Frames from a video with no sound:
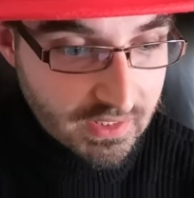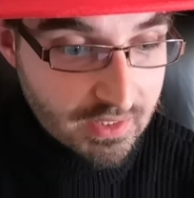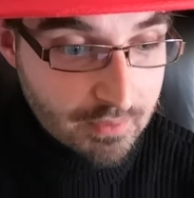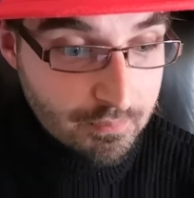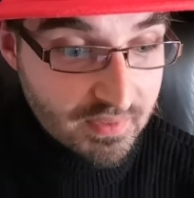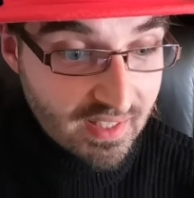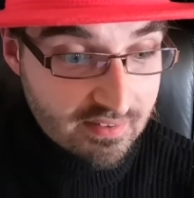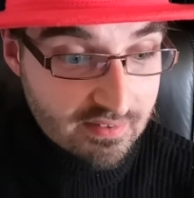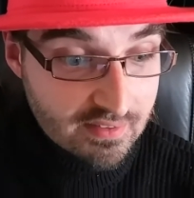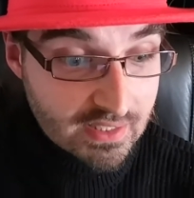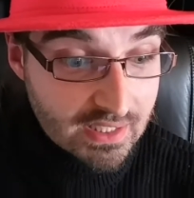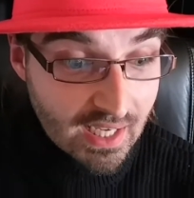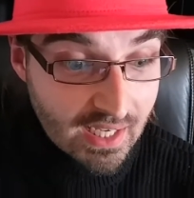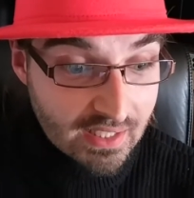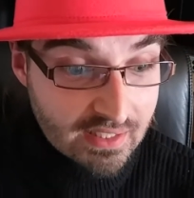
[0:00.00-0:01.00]

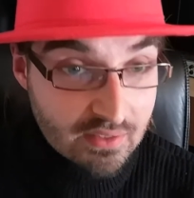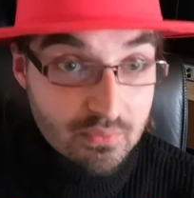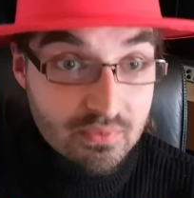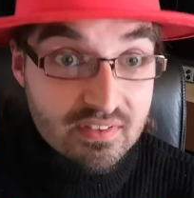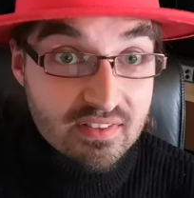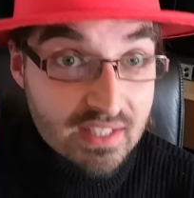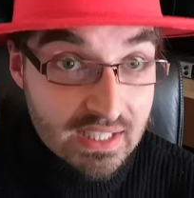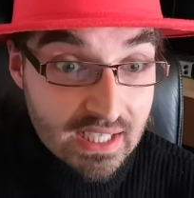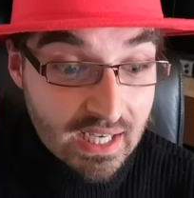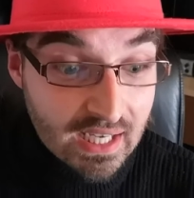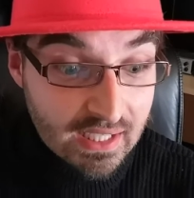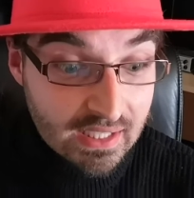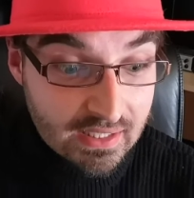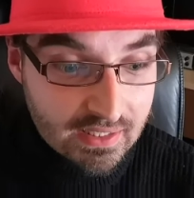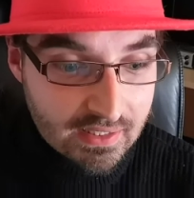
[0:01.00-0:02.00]
Gimnastyka
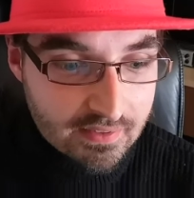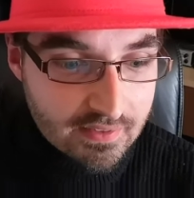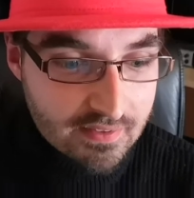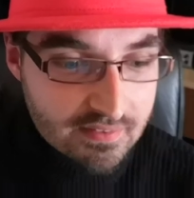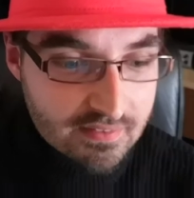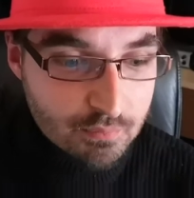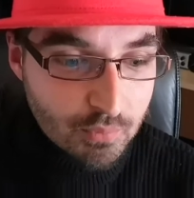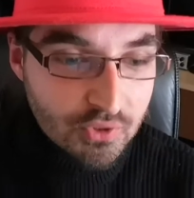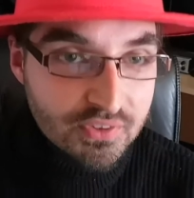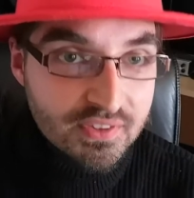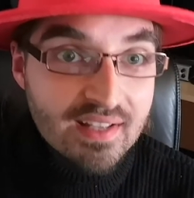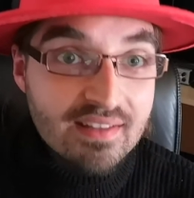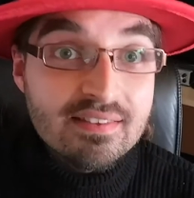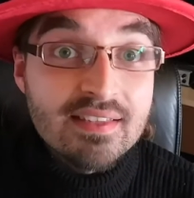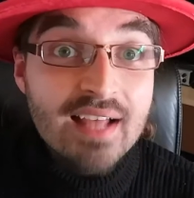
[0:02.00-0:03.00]
języka jest
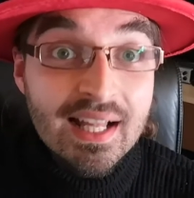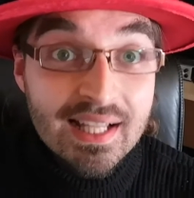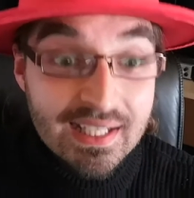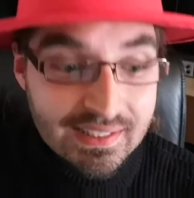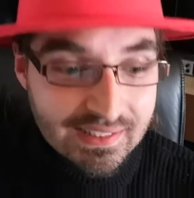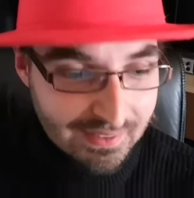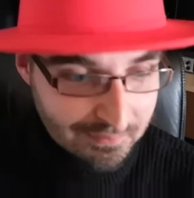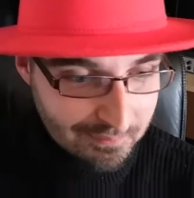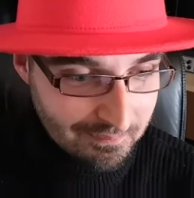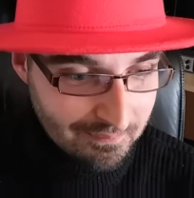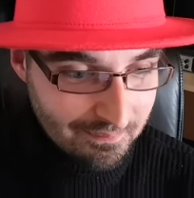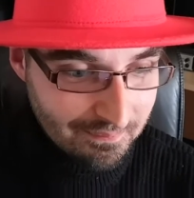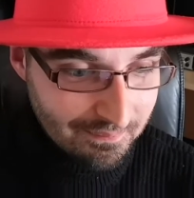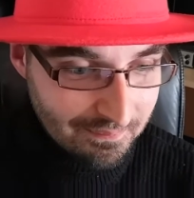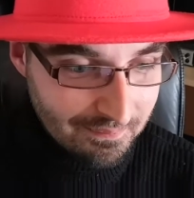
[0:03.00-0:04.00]
modna salenie,
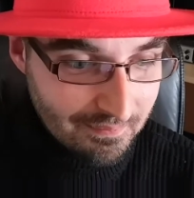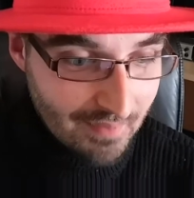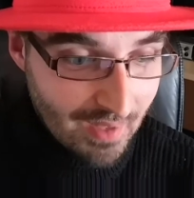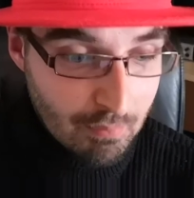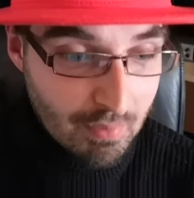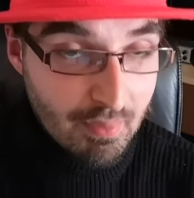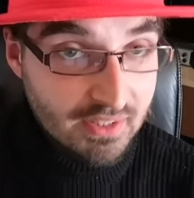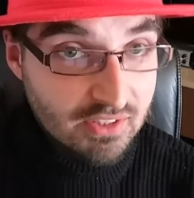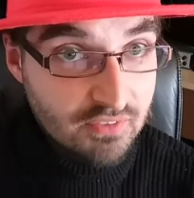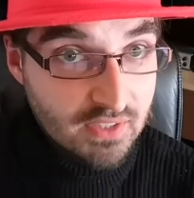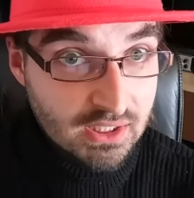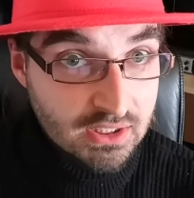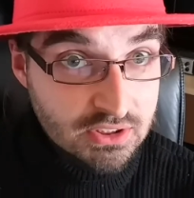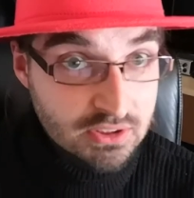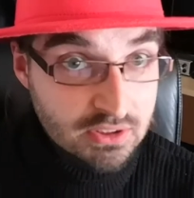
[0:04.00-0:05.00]
a mama
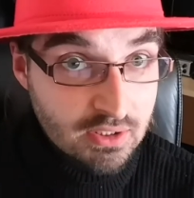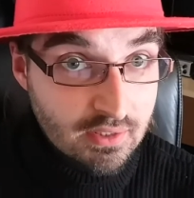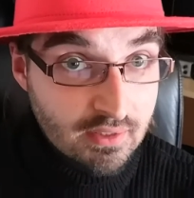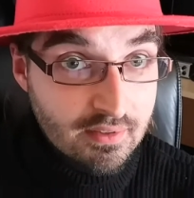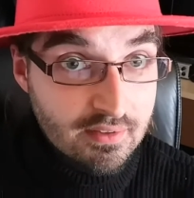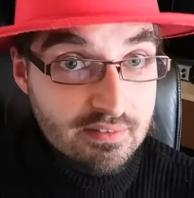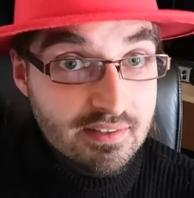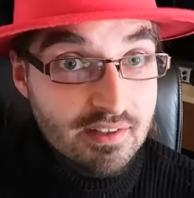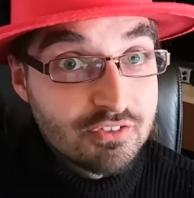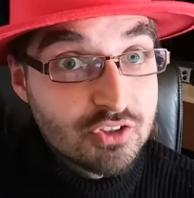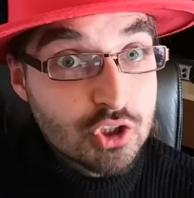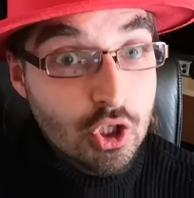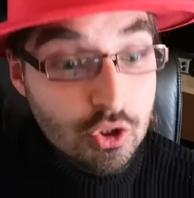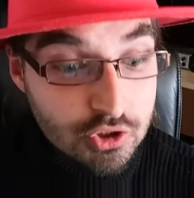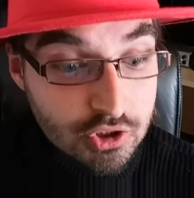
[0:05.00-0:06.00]
twierdzi, ze
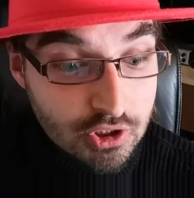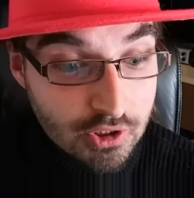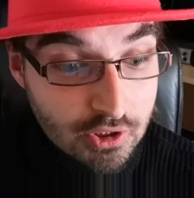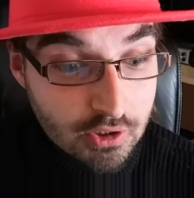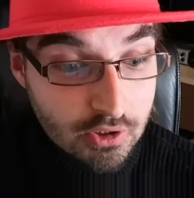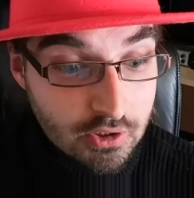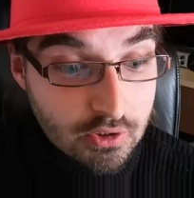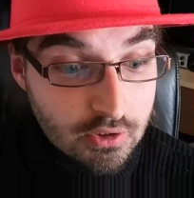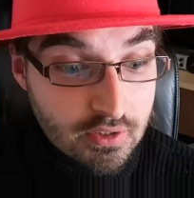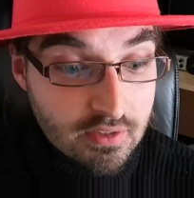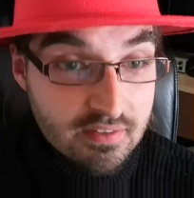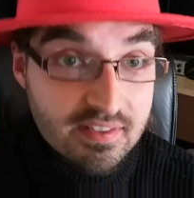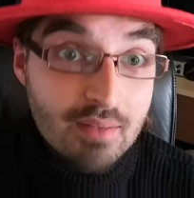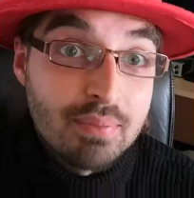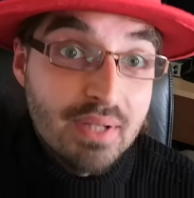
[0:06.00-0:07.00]
wciąż
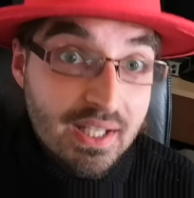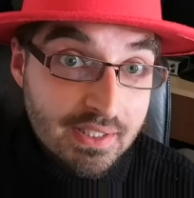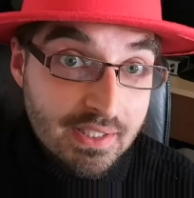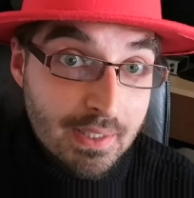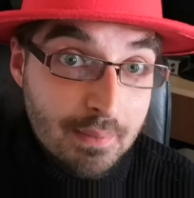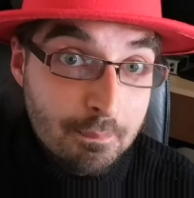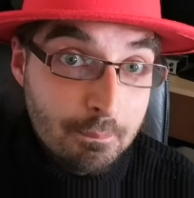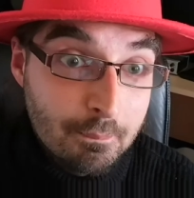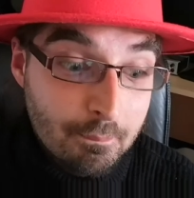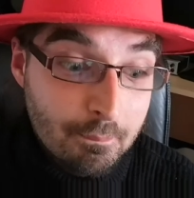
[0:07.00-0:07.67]
seplenie